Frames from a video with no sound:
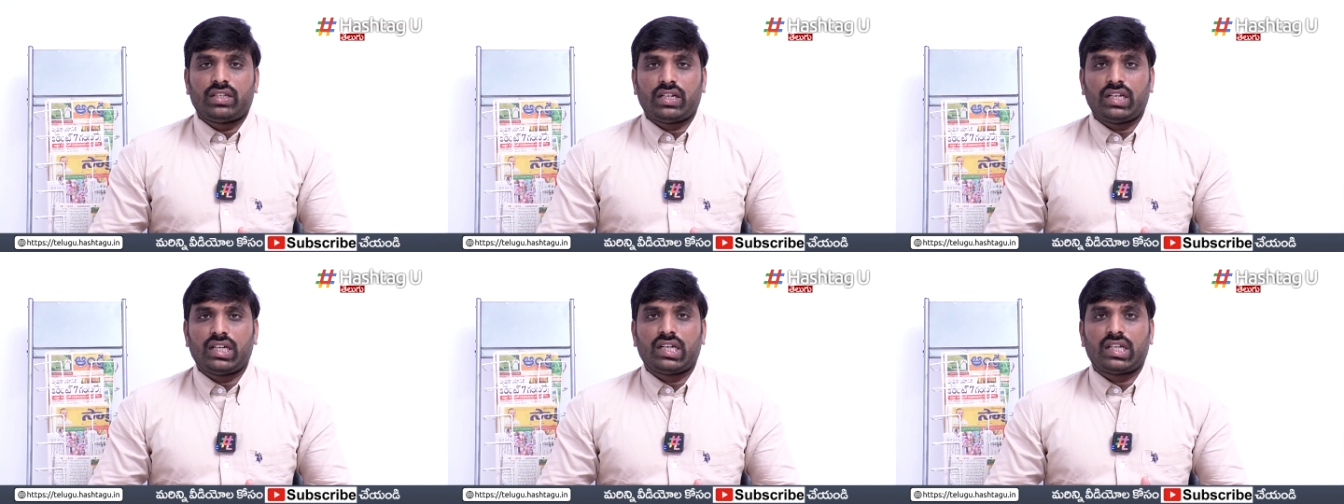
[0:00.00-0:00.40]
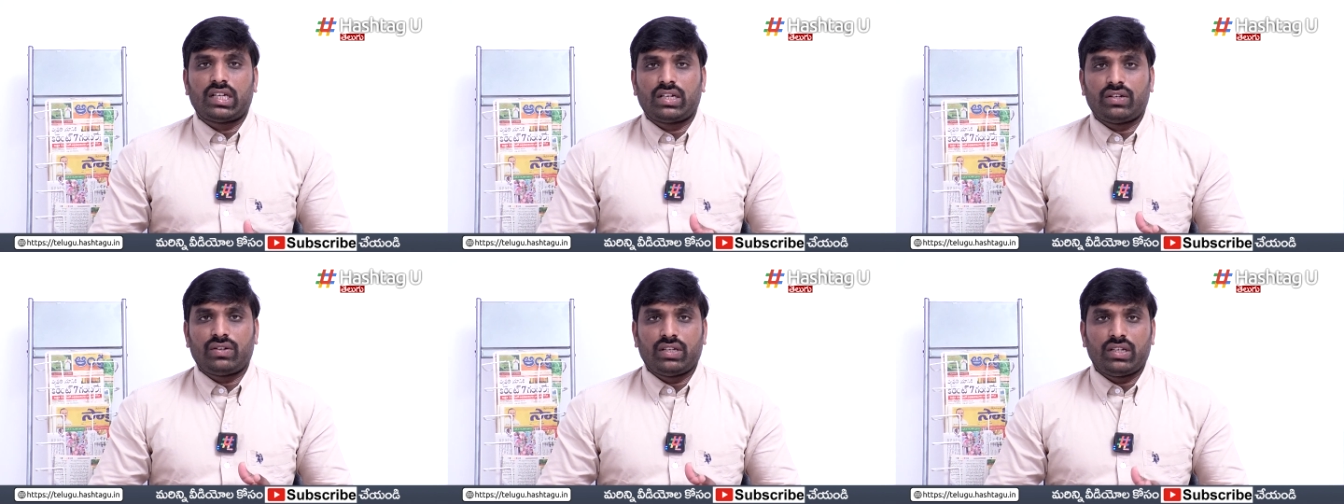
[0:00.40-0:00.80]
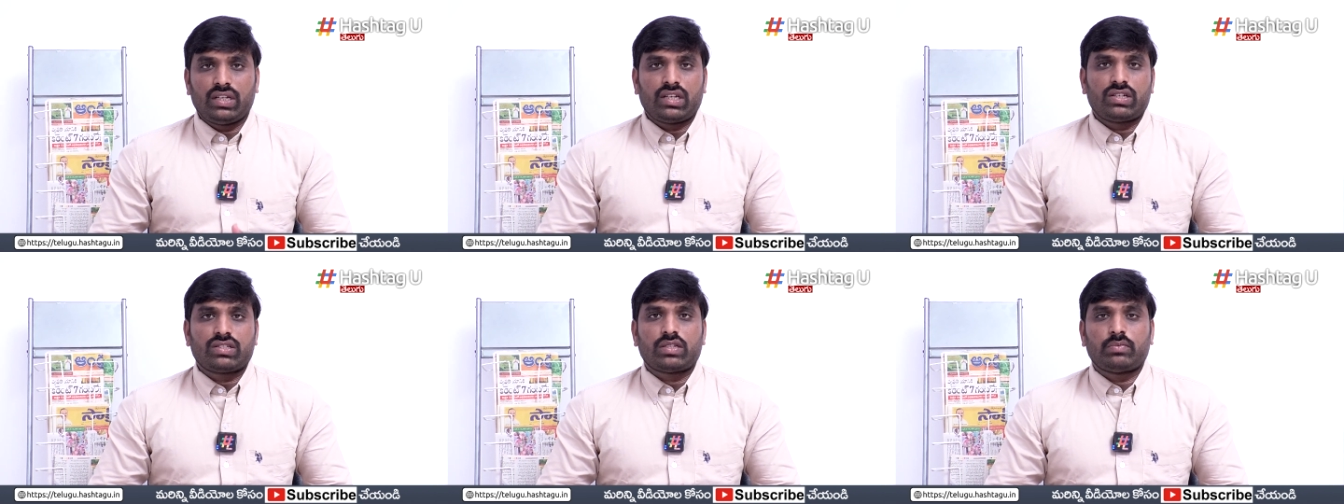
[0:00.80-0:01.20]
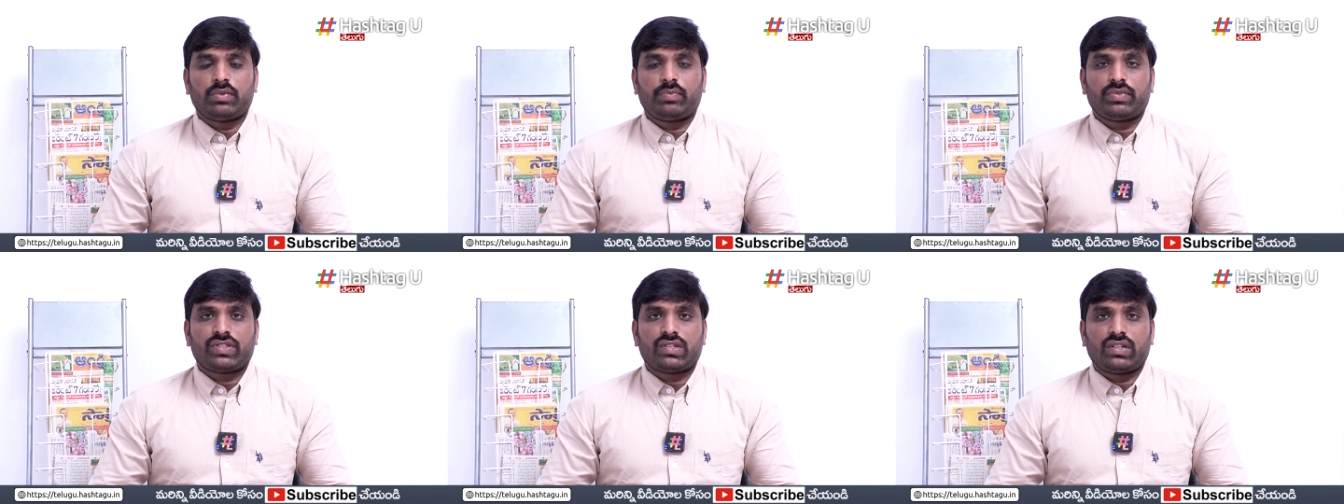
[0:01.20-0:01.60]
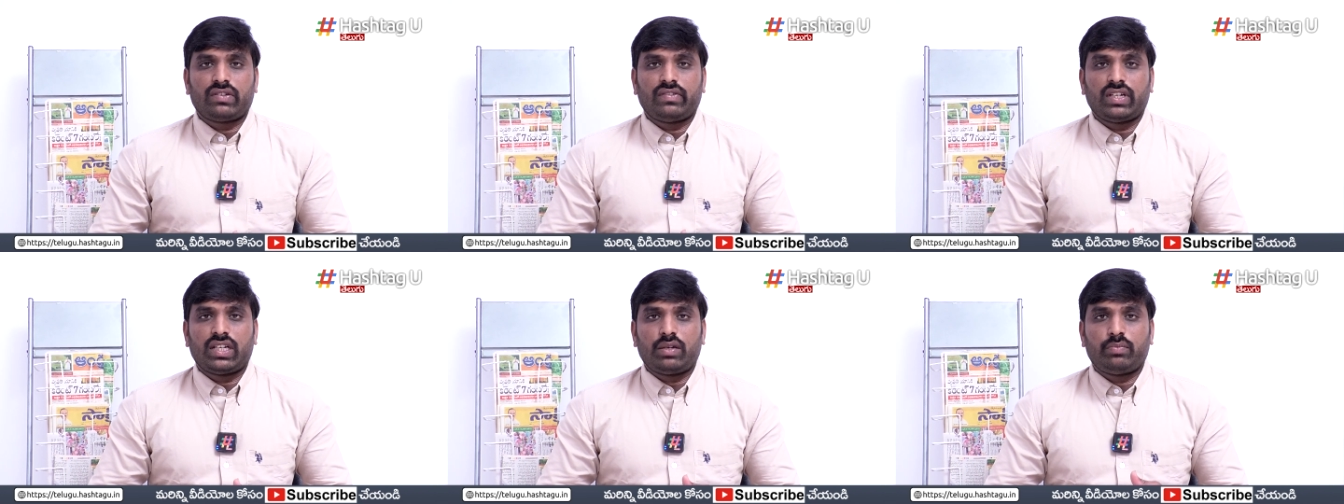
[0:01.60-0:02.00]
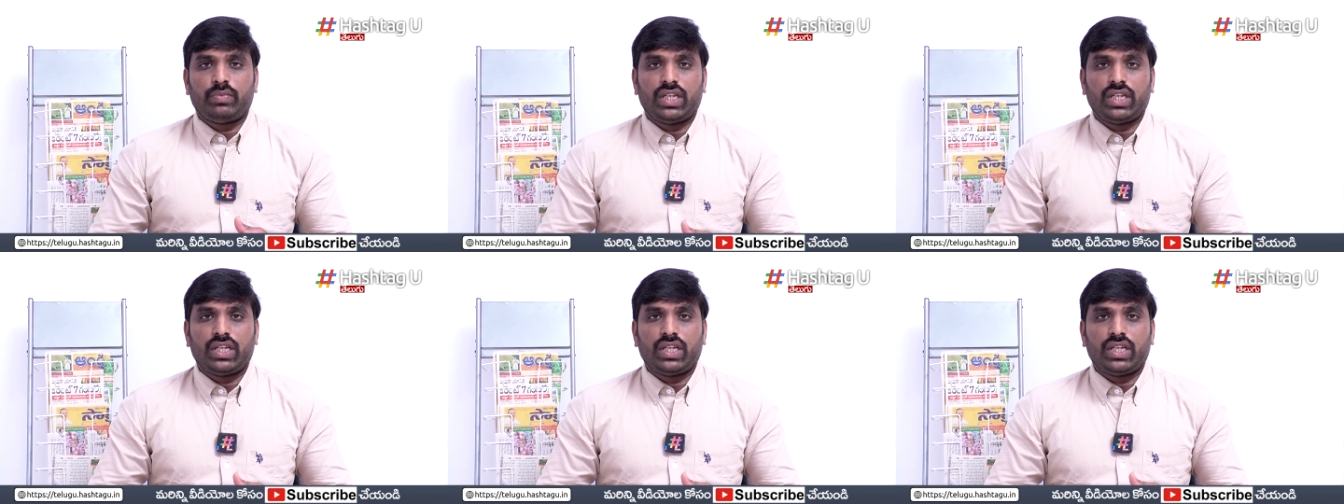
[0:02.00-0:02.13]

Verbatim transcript: తెలంగాణలో ఎన్నికలు సమీపిస్తున్న వేళ